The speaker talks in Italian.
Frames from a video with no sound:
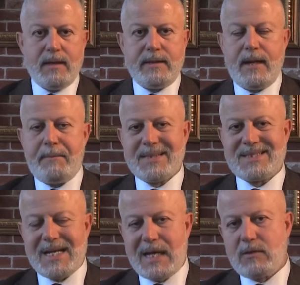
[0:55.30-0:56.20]
Nel
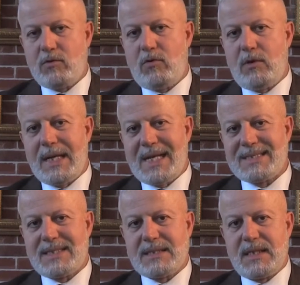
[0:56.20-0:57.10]
passato
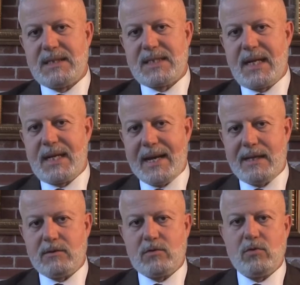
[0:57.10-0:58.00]
l'asta senza
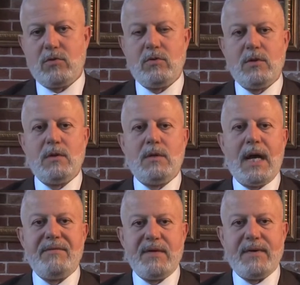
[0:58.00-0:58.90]
incanto
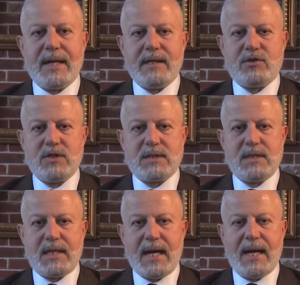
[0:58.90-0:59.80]
aveva la
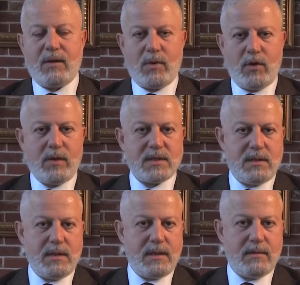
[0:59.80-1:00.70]
necessità, qualora
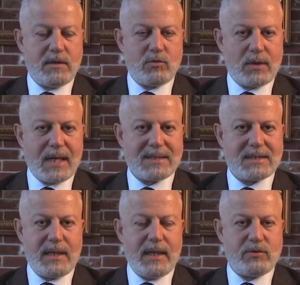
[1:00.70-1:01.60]
si
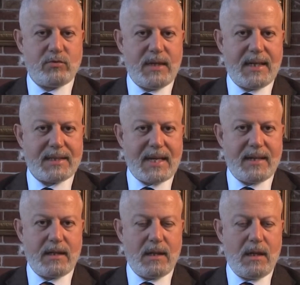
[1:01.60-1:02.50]
risultasse
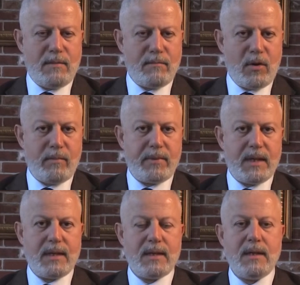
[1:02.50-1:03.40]
aggiudicatari
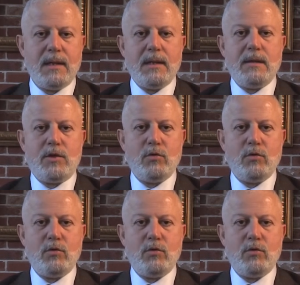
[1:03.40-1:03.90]
dell'immobile, di